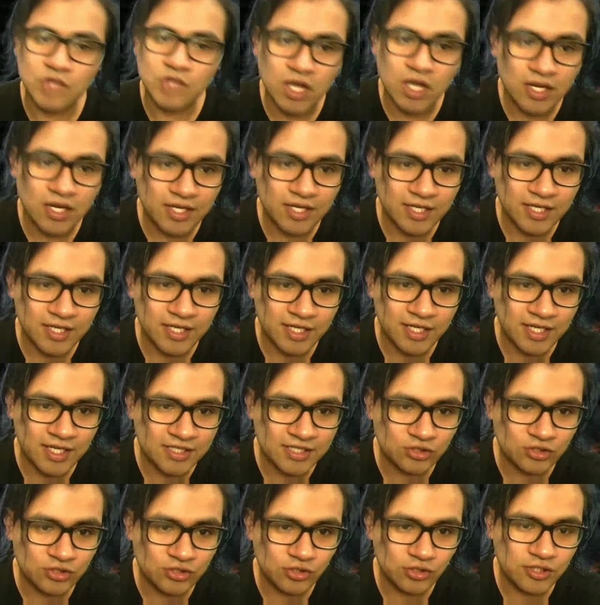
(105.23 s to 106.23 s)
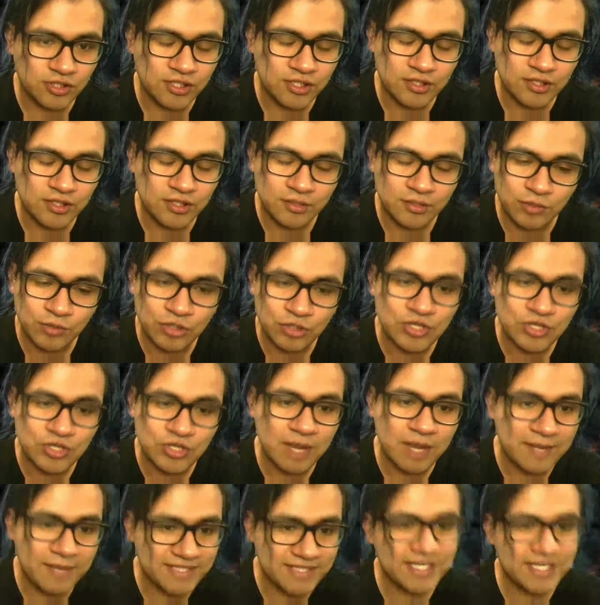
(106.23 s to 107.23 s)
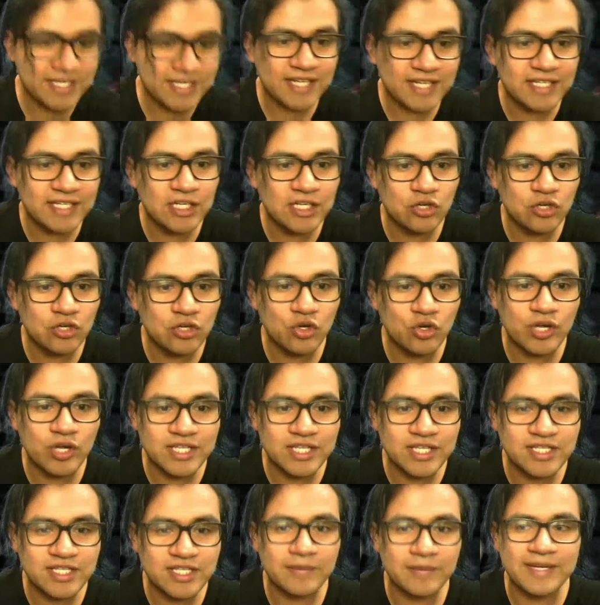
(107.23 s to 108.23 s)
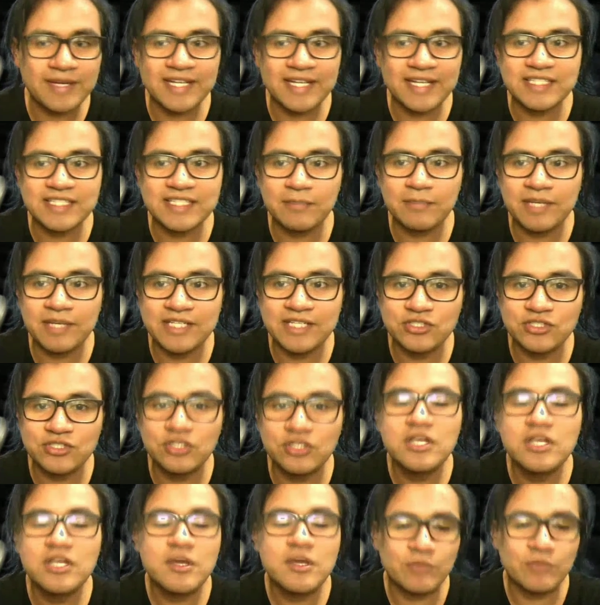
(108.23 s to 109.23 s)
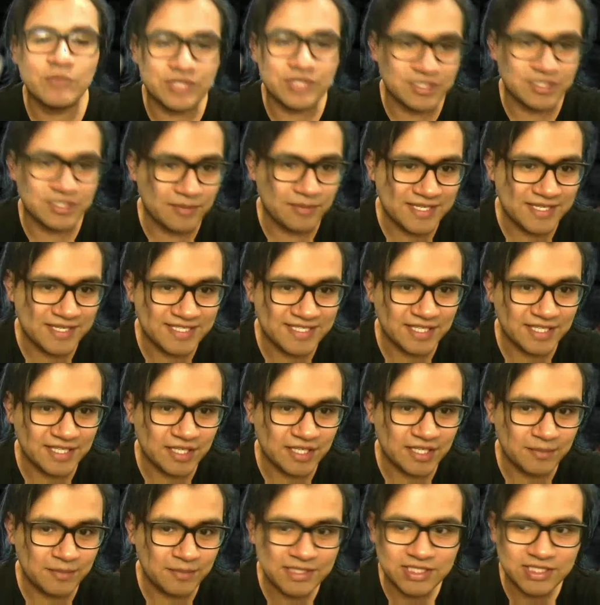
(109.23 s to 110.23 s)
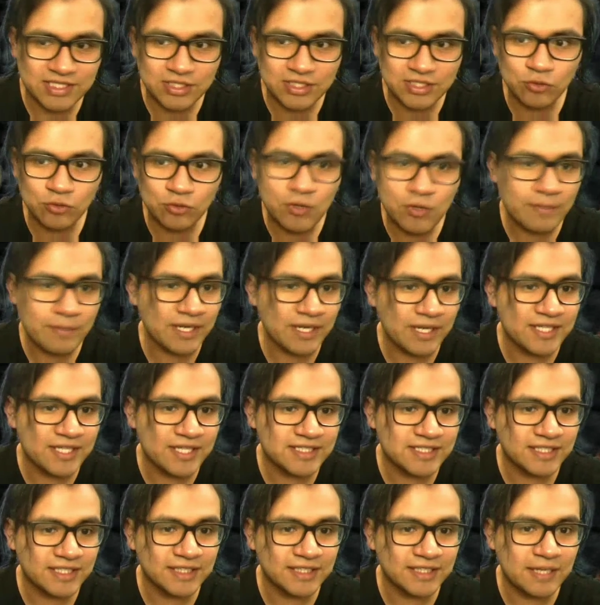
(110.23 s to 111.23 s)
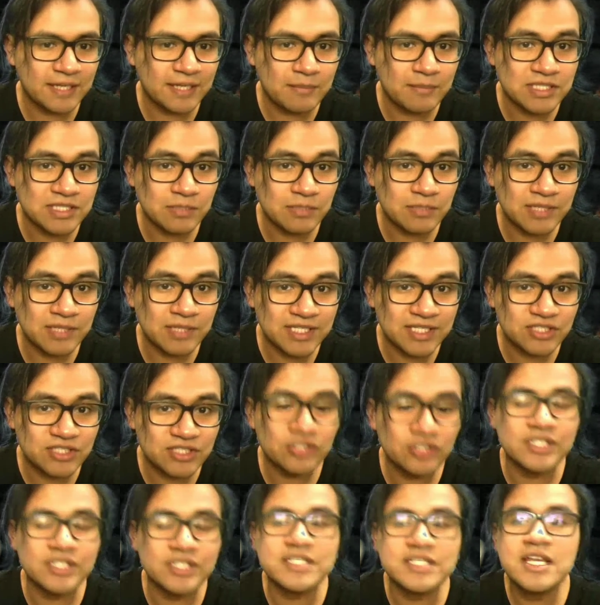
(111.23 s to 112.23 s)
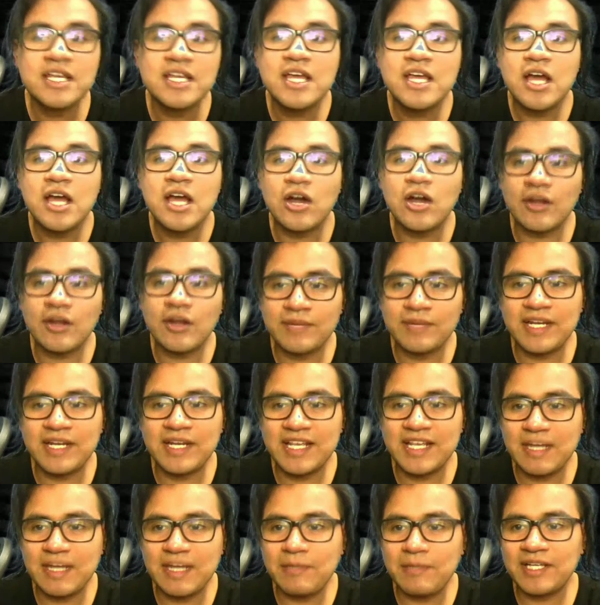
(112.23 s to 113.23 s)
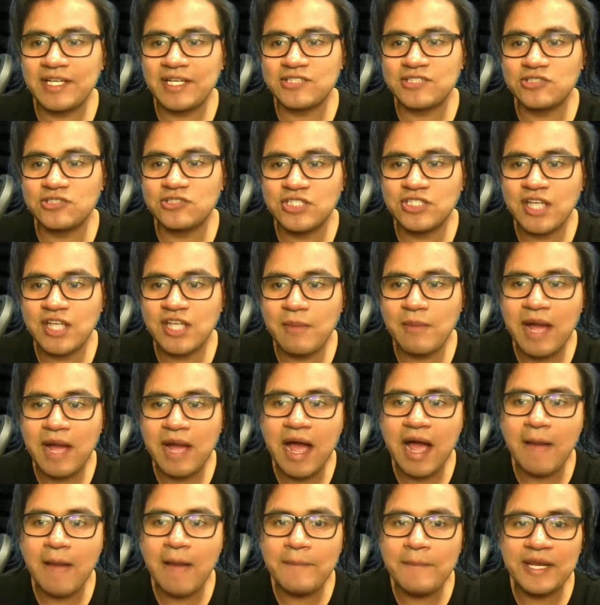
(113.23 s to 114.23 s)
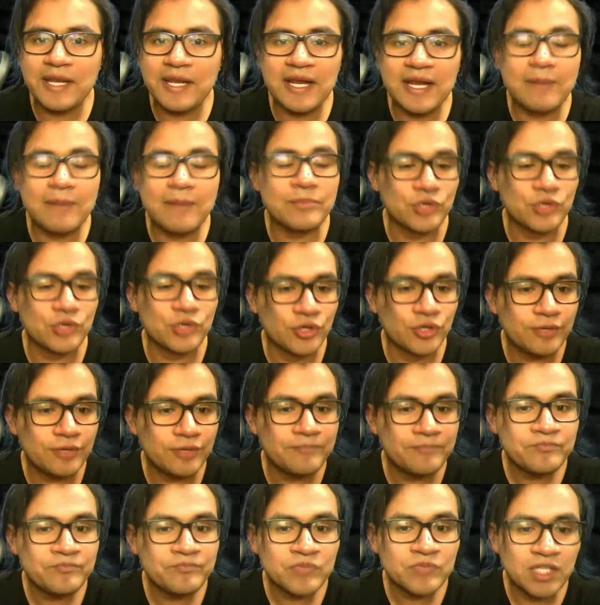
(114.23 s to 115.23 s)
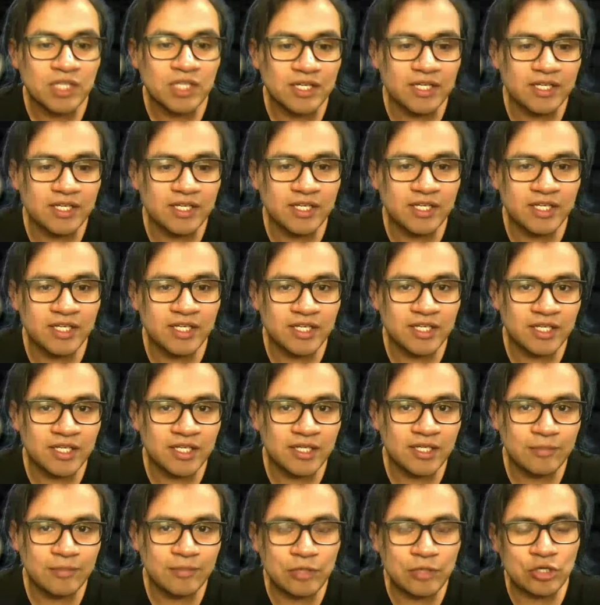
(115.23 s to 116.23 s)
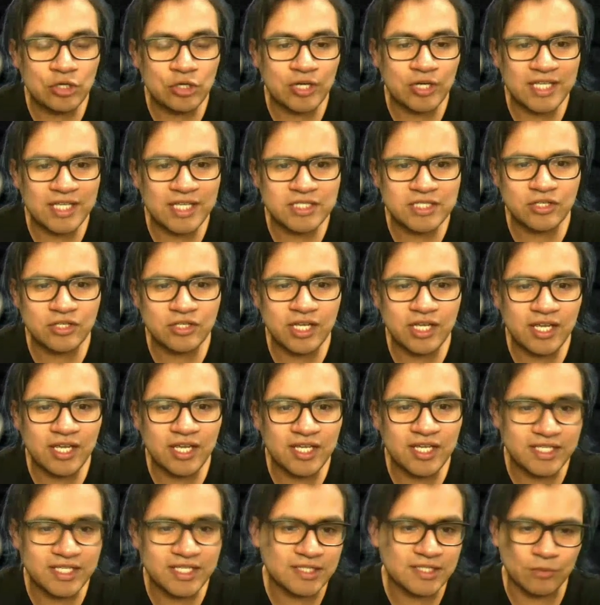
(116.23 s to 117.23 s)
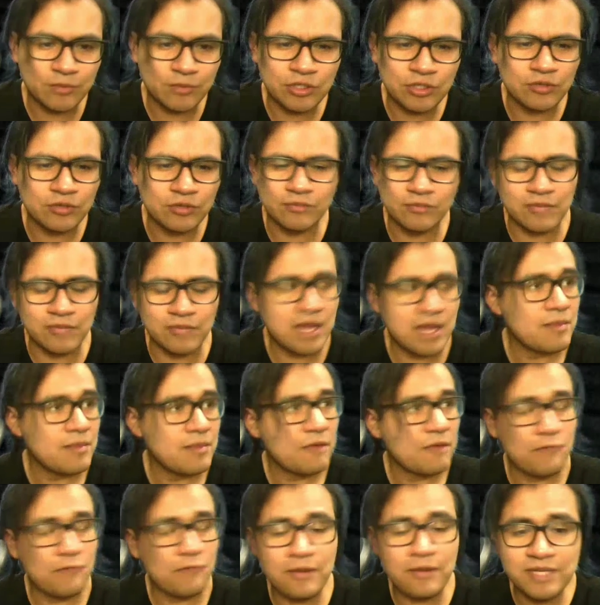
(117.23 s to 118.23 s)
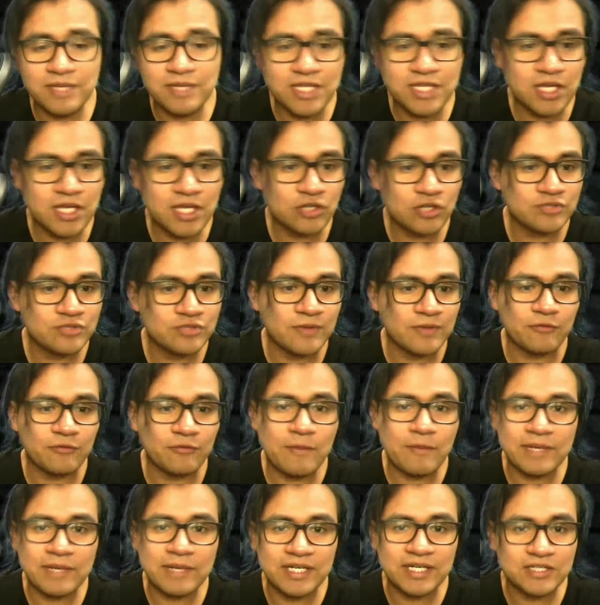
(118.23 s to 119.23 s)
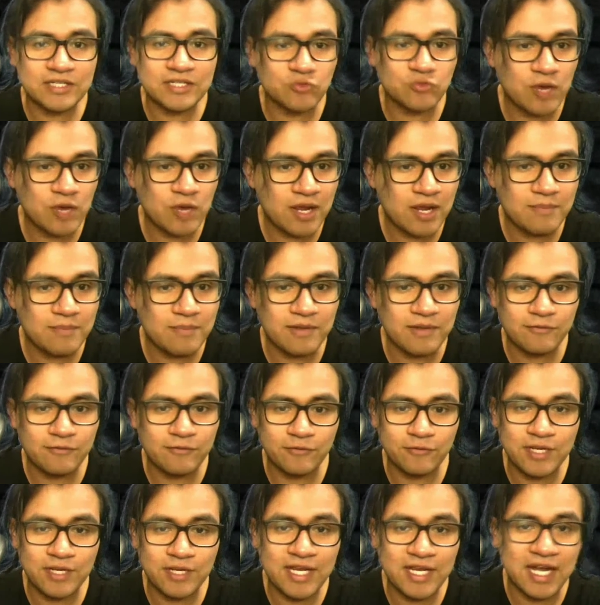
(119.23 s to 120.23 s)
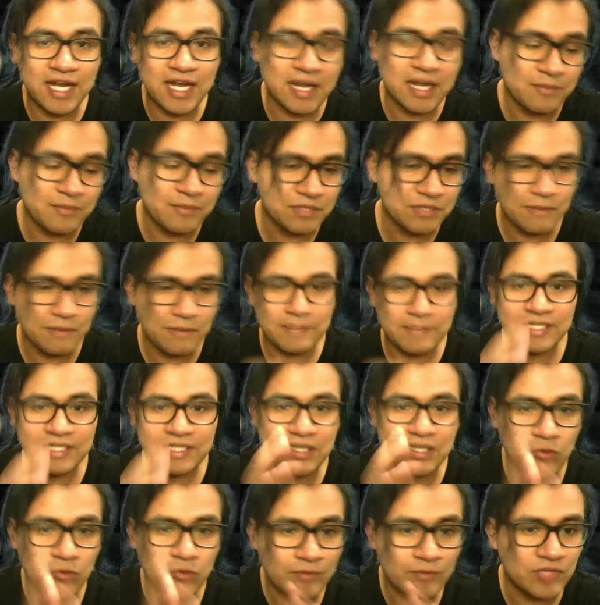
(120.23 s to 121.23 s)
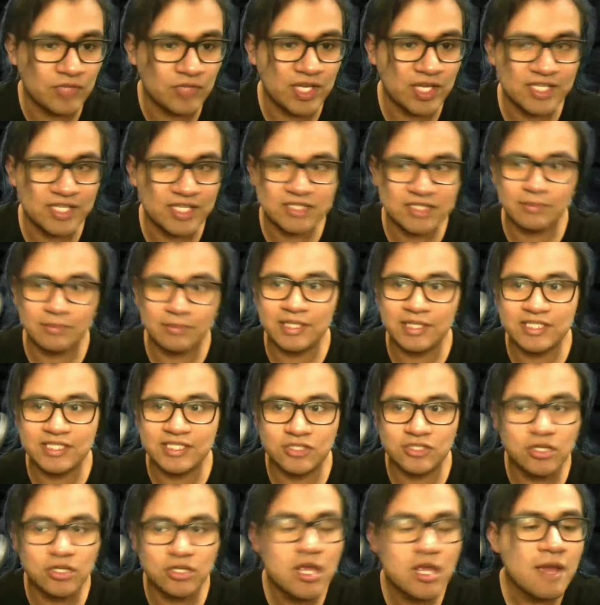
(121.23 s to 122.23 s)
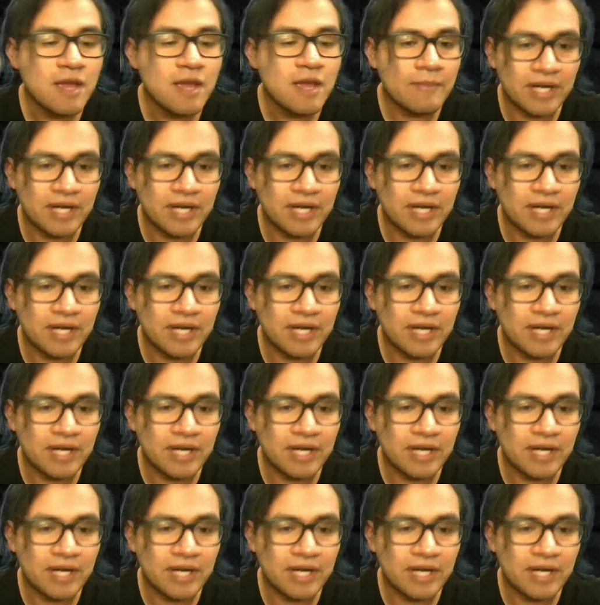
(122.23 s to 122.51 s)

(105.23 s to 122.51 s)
estoy eh, bueno ya más tranquilo en saber que esa aplicación pues sí va a ser va a ser segura para descargar más aplicaciones ahora bien eh, la aplicación se llama APK Pure y bueno qué es lo que hice bueno me, fui a videos me fui a páginas web me fui a la misma página web de esta aplicación para